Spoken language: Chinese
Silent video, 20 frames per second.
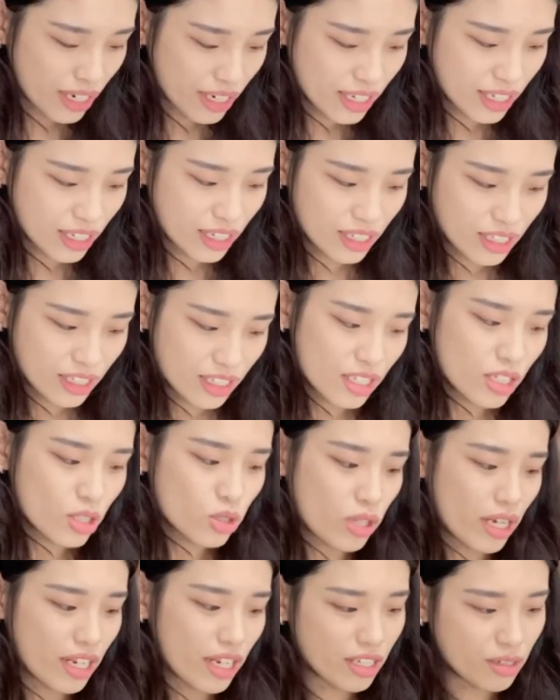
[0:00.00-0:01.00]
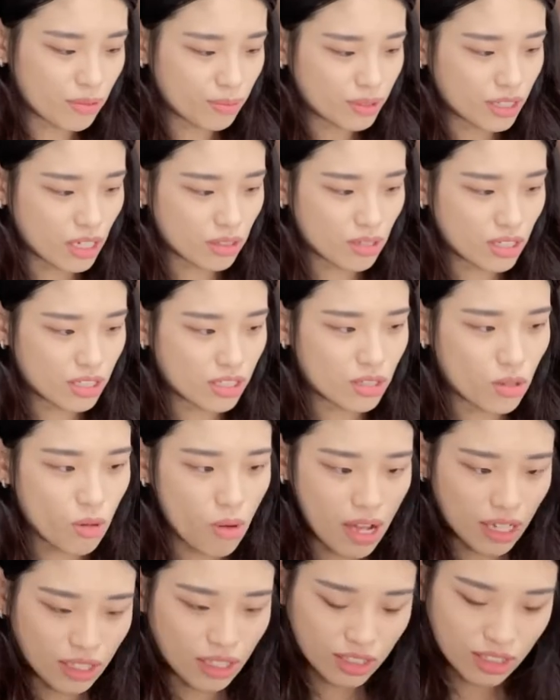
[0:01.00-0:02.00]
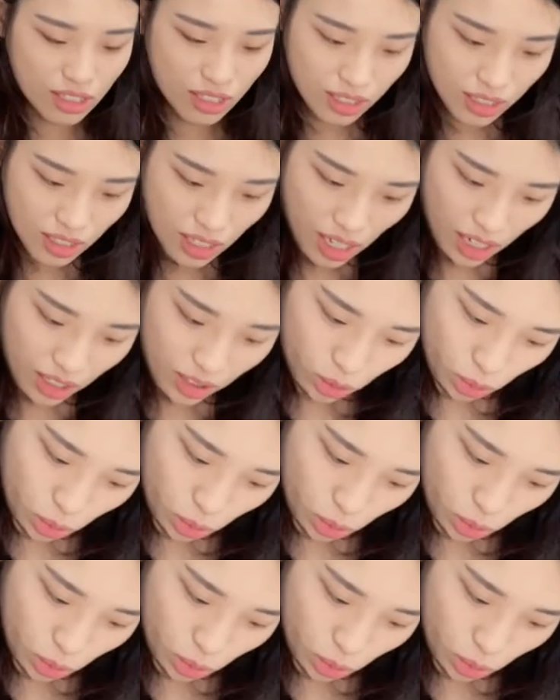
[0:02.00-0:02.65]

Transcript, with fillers: 梨，水梨，我们假装是黄色的，好了，